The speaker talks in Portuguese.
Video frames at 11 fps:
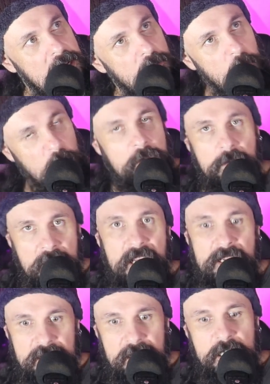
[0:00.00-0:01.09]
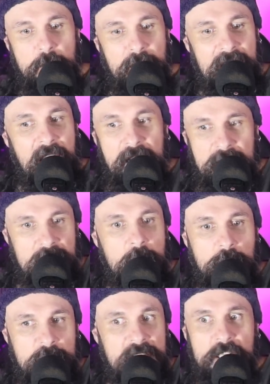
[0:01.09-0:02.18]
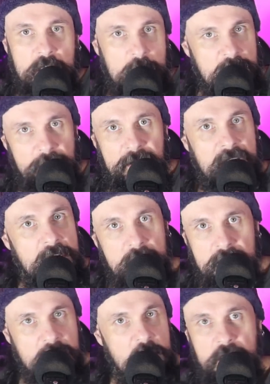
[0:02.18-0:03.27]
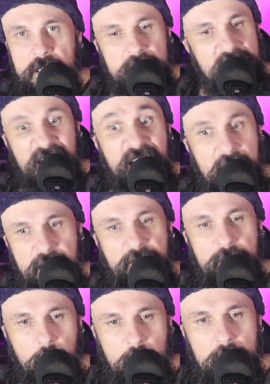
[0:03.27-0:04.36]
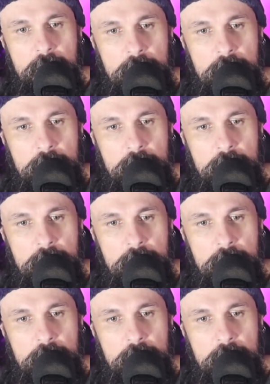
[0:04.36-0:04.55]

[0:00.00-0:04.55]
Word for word: muito interessante para estar tá realizando músicas tão diferentes e distintas. É incrível.